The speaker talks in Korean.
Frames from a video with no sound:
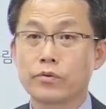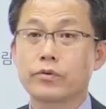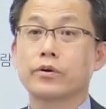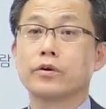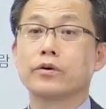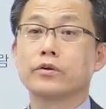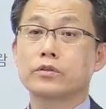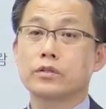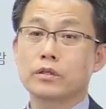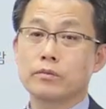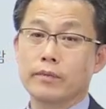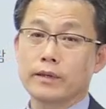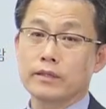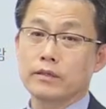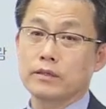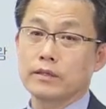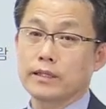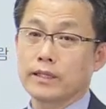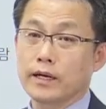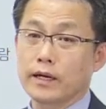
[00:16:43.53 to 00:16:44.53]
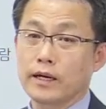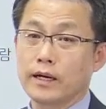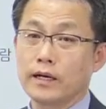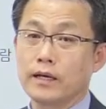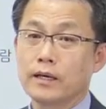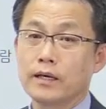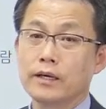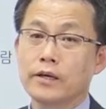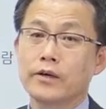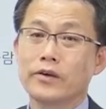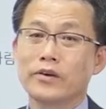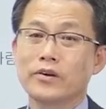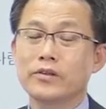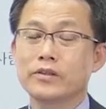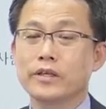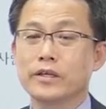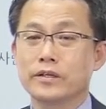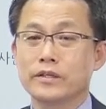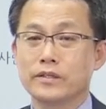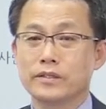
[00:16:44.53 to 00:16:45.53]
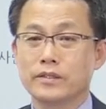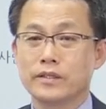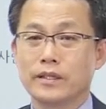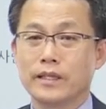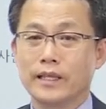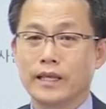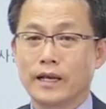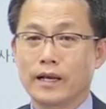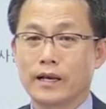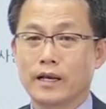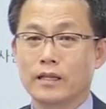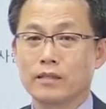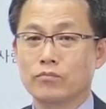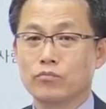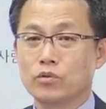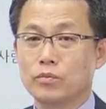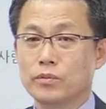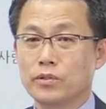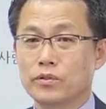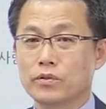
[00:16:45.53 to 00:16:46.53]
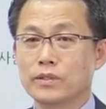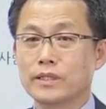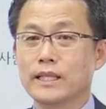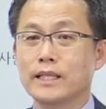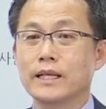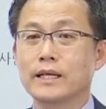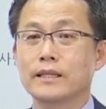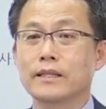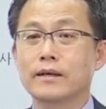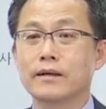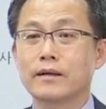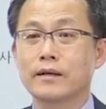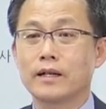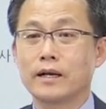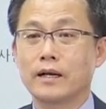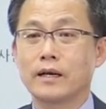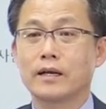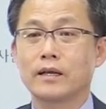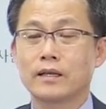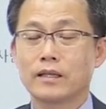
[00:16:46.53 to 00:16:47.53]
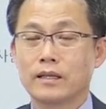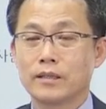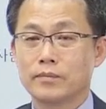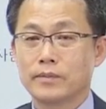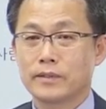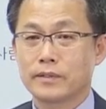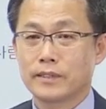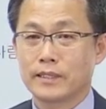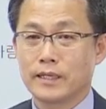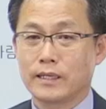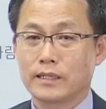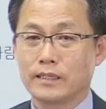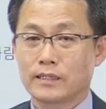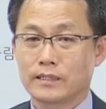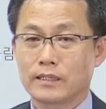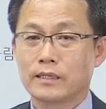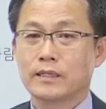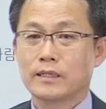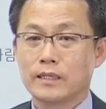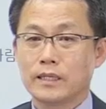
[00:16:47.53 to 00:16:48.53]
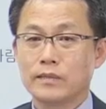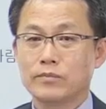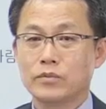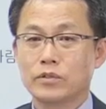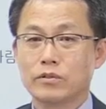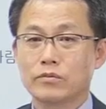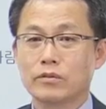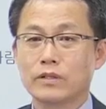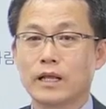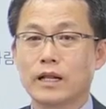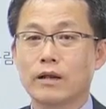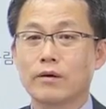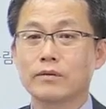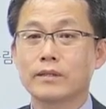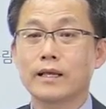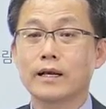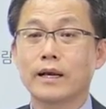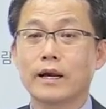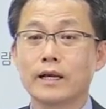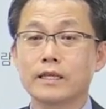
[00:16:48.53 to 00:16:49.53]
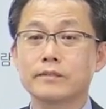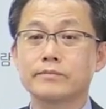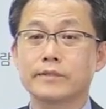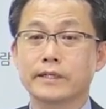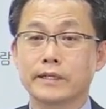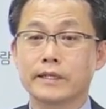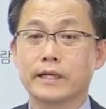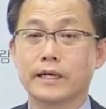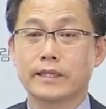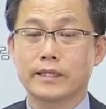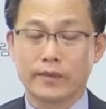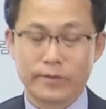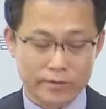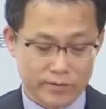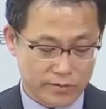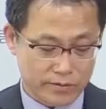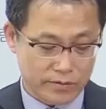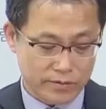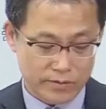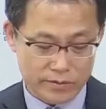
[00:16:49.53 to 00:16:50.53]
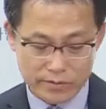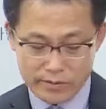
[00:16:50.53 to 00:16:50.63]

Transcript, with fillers: 그런 것처럼 만들려다가 현재는 약간 물밑으로 사장된 거라 뭐 그냥 힘들구나라고 생각하시면 될 것 같아요.